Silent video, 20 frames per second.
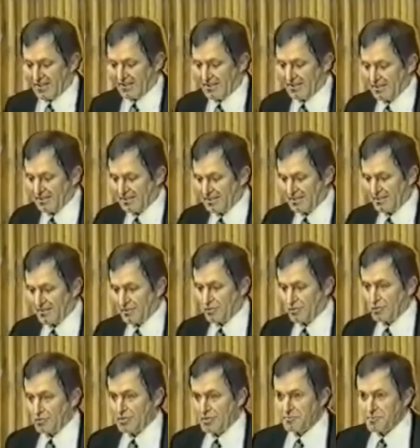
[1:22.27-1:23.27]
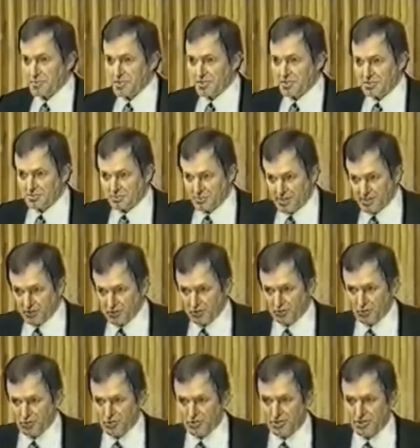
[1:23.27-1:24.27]
Э, ну, меня обычно
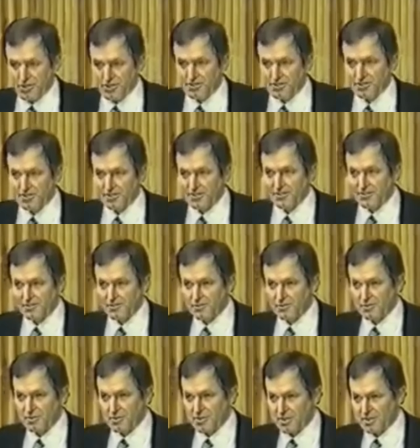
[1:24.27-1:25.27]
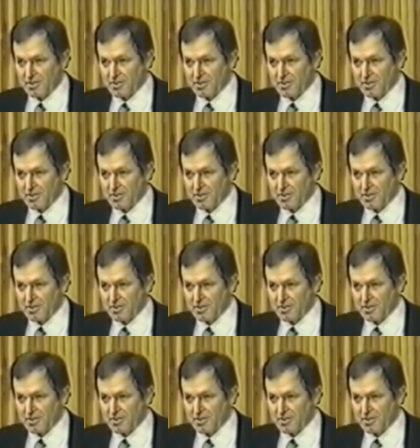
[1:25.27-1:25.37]
спрашивают после лекции,